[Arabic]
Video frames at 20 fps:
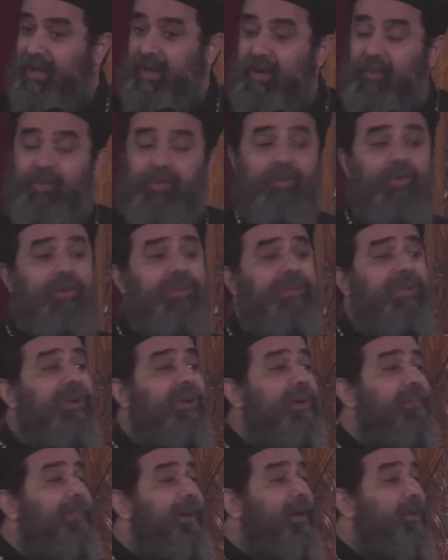والنقطة
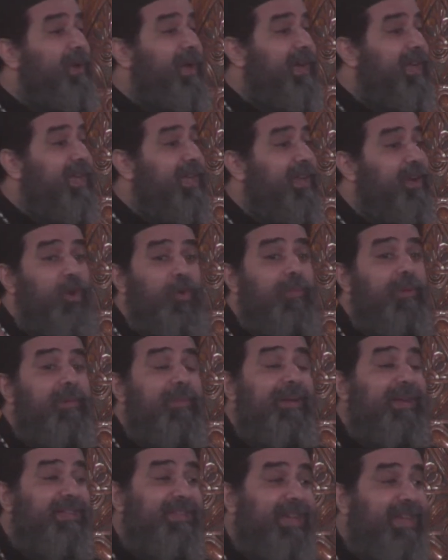الرابعة والأخيرة هم
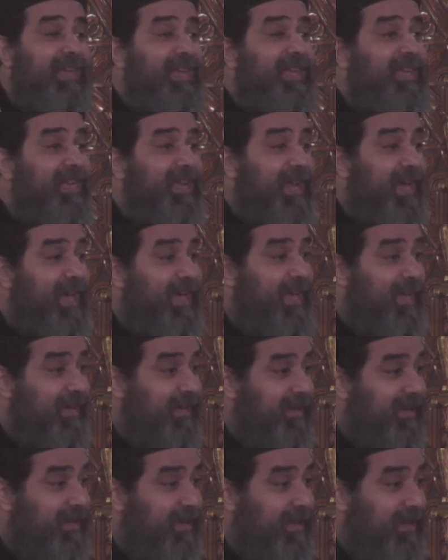محتاجين إلى إيه؟
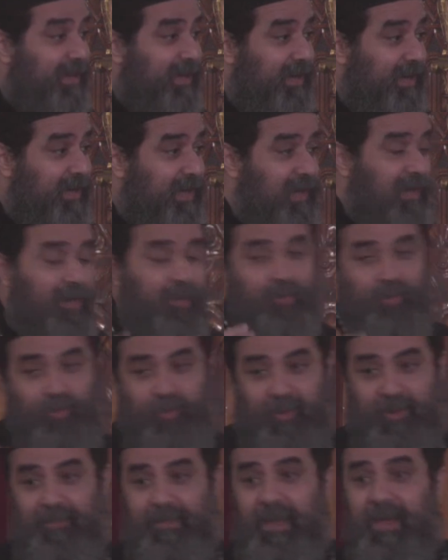إلى
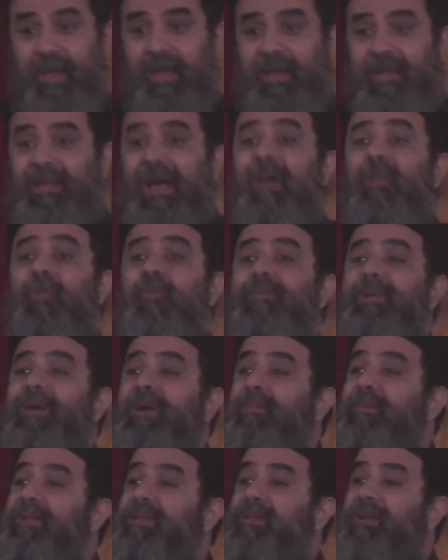قدوة تعالوا
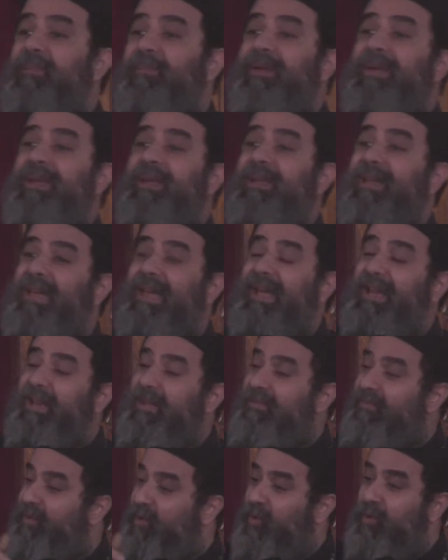بنعمة ربنا
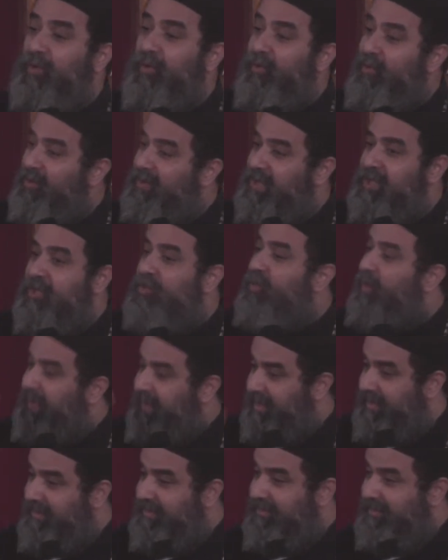نتكلم في كل نقطة شوية
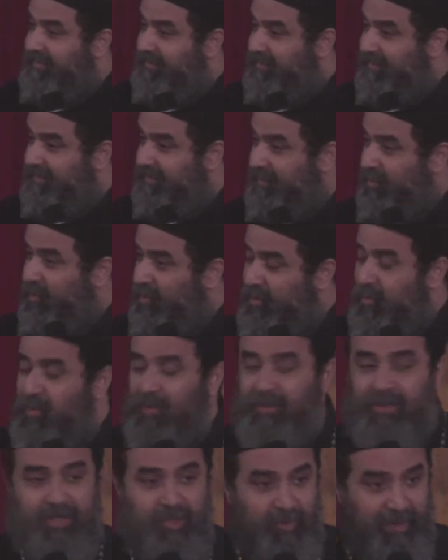كل
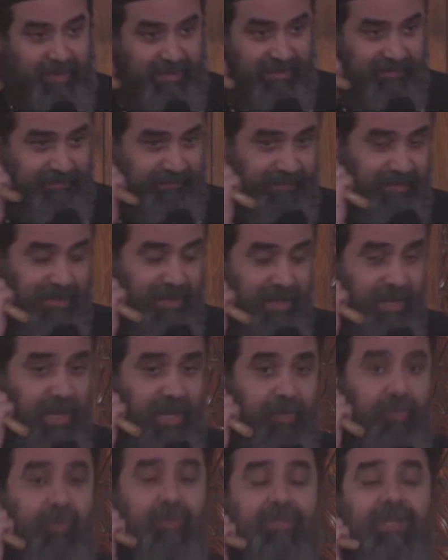نقطة شوية
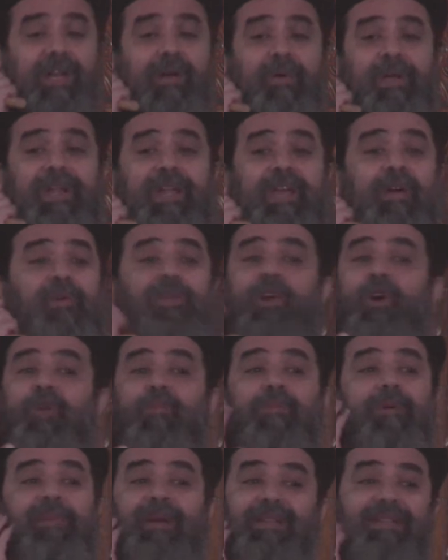النقطة الأولانية قلنا
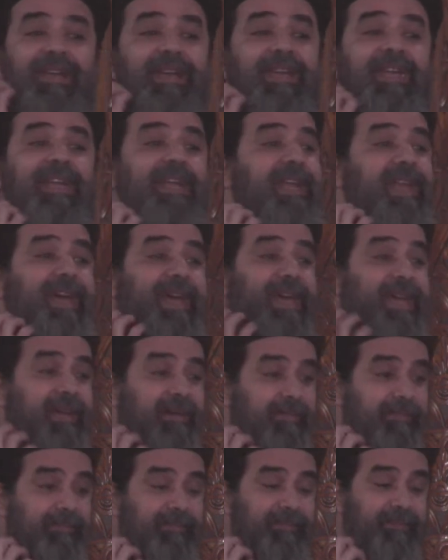هم محتاجين إلى إيه؟
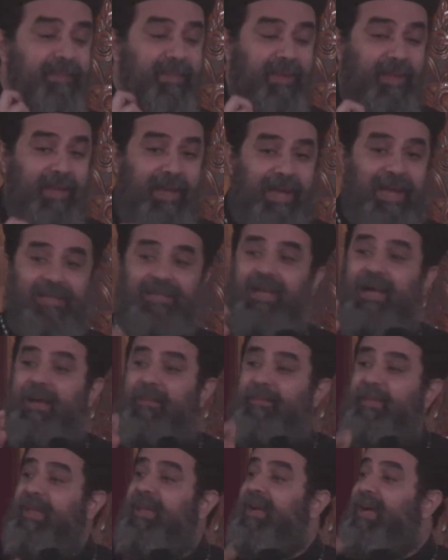
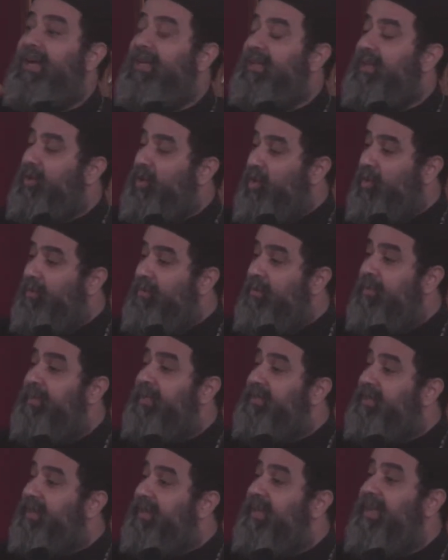التعبير عن الحب
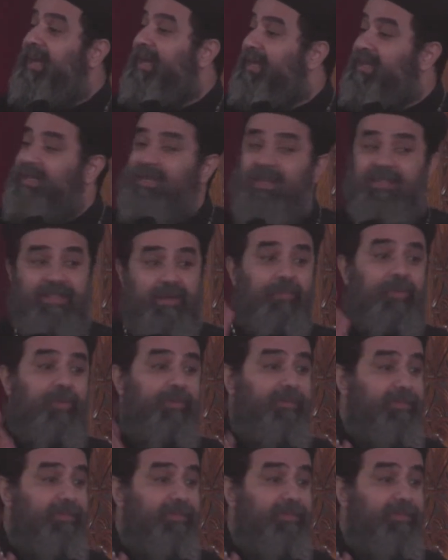بالطريقة اللي تناسبه